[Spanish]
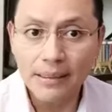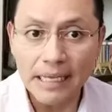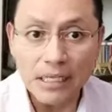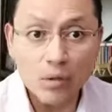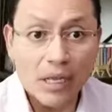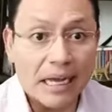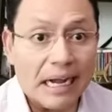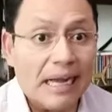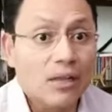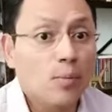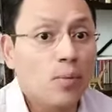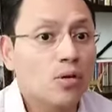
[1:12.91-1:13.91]
que es una
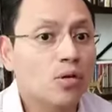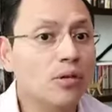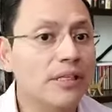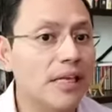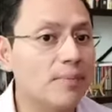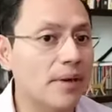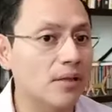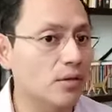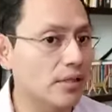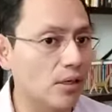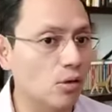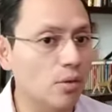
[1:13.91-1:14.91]
gran oportunidad para
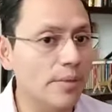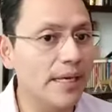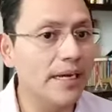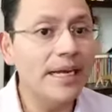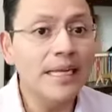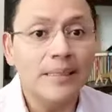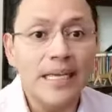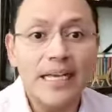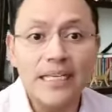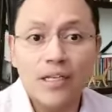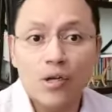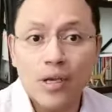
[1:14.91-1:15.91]
nuestra economía y
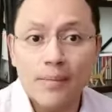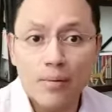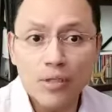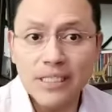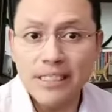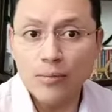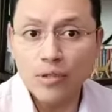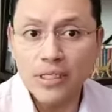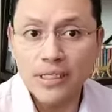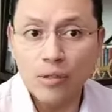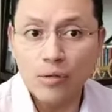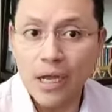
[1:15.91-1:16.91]
que si lo llevamos estamos
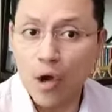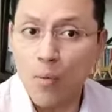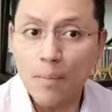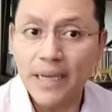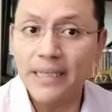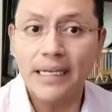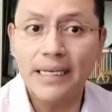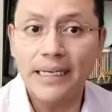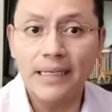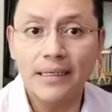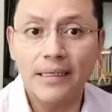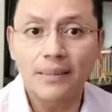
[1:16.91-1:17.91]
haciendo una compra
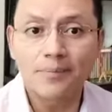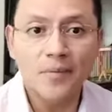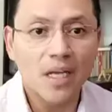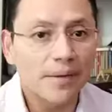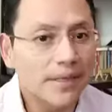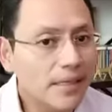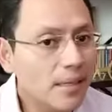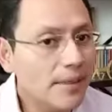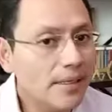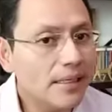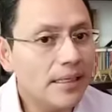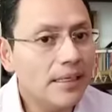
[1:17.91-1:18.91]
inteligente.
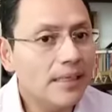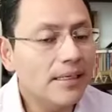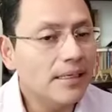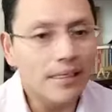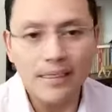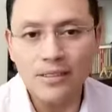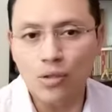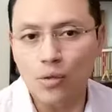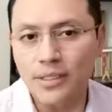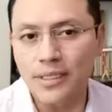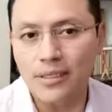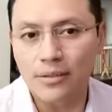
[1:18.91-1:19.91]
Evidentemente, esto
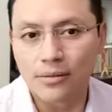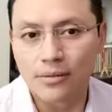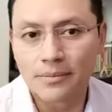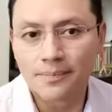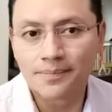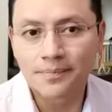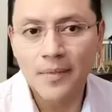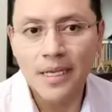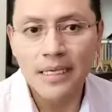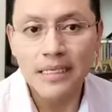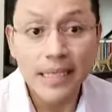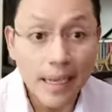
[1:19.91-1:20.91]
no es cierto.
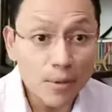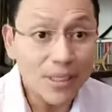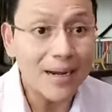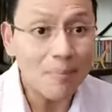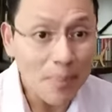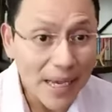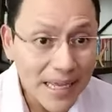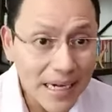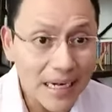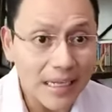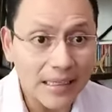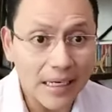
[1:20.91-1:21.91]
Sigamos al pie de
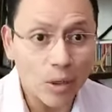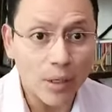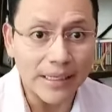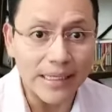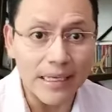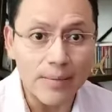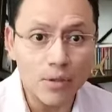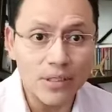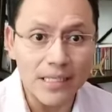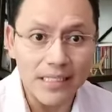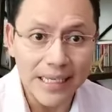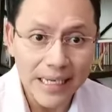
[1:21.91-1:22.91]
la letra lo que tenemos
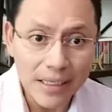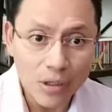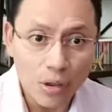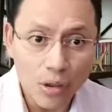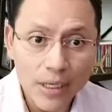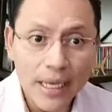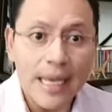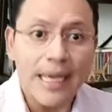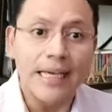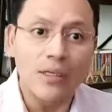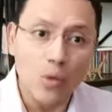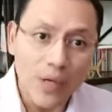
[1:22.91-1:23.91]
escrito
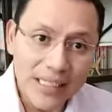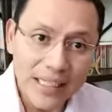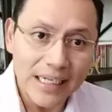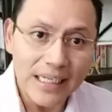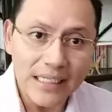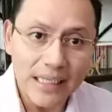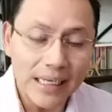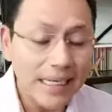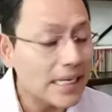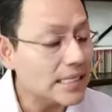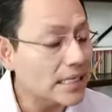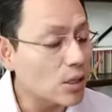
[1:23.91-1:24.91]
en nuestra lista
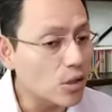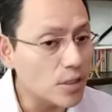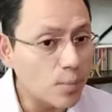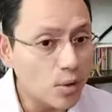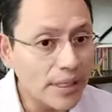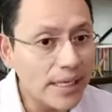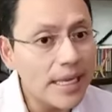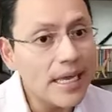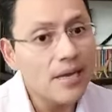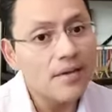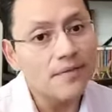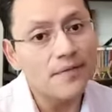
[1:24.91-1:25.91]
y que se corresponde
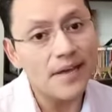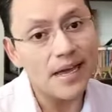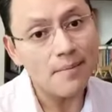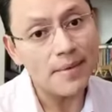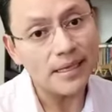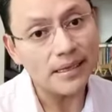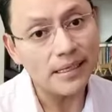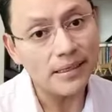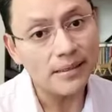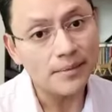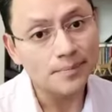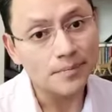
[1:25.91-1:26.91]

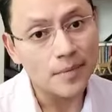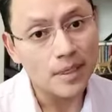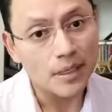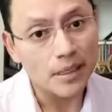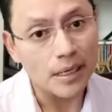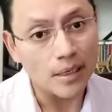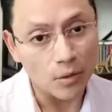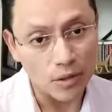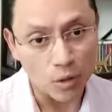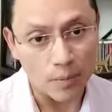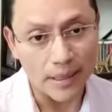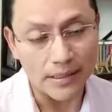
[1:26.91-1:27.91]
fielmente a
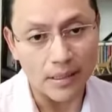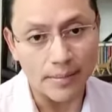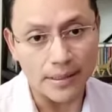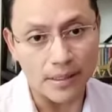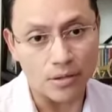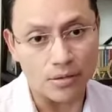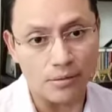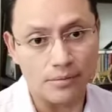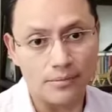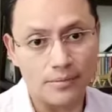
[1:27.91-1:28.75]
nuestro plan de alimentación.